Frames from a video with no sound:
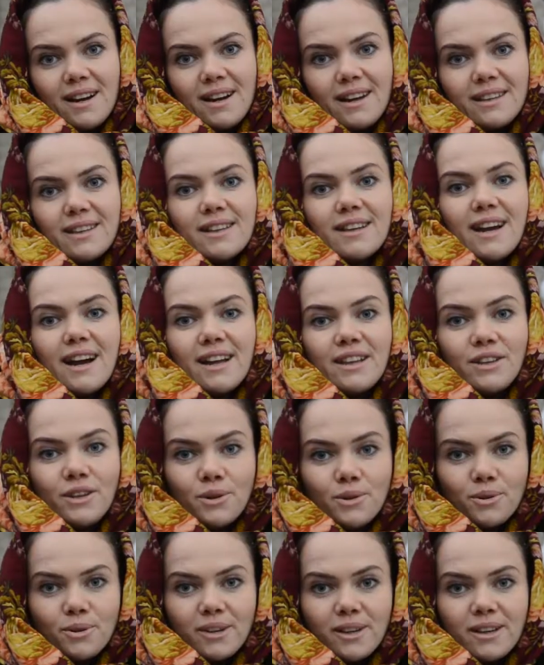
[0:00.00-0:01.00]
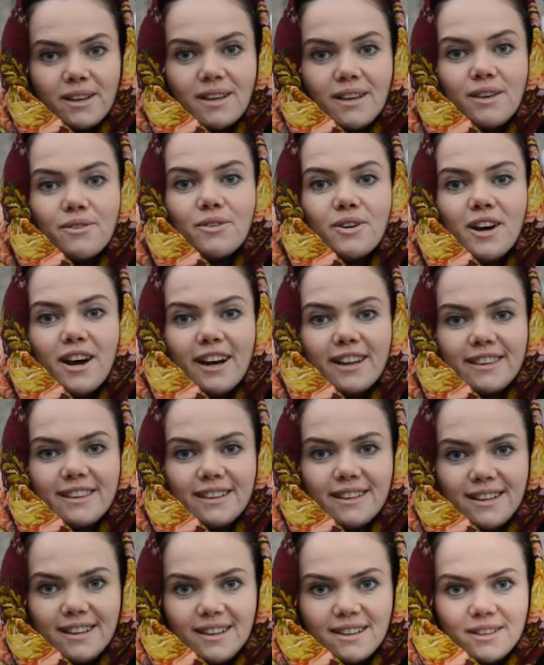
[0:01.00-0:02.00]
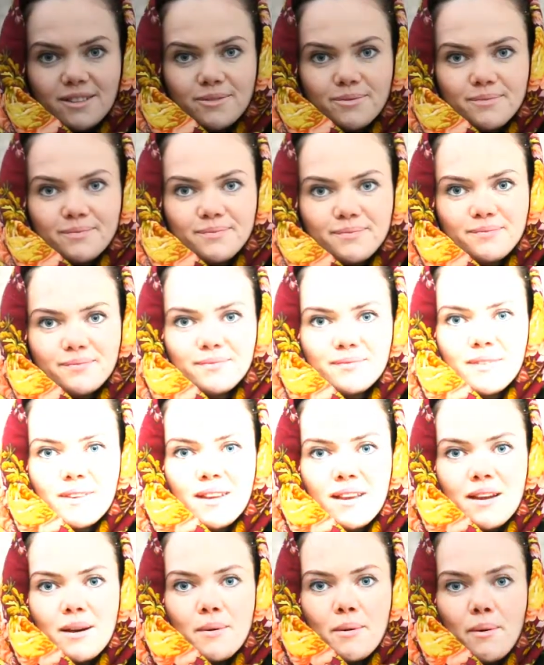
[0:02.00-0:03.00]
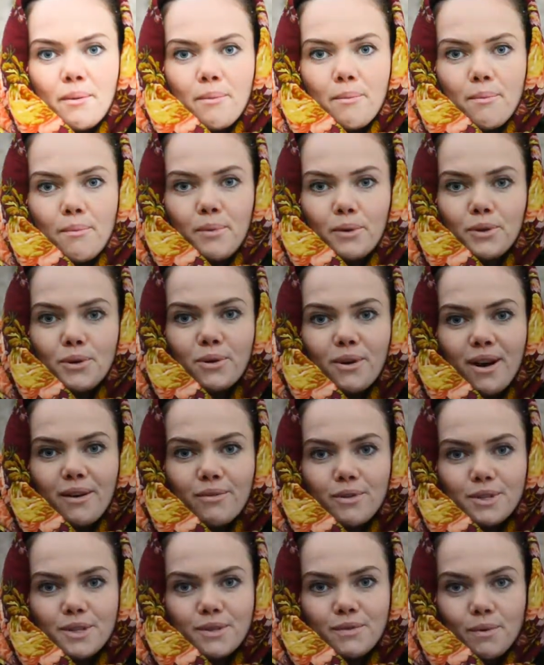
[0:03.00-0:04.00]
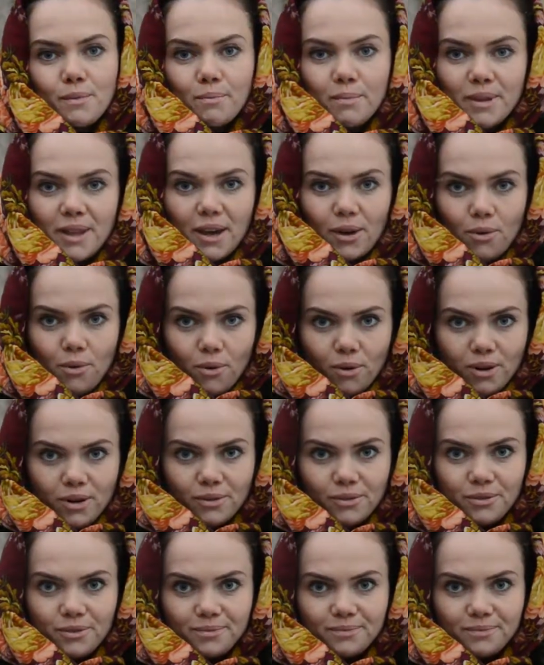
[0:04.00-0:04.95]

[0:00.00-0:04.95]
Это каникулы и выходные под руководством педагогов,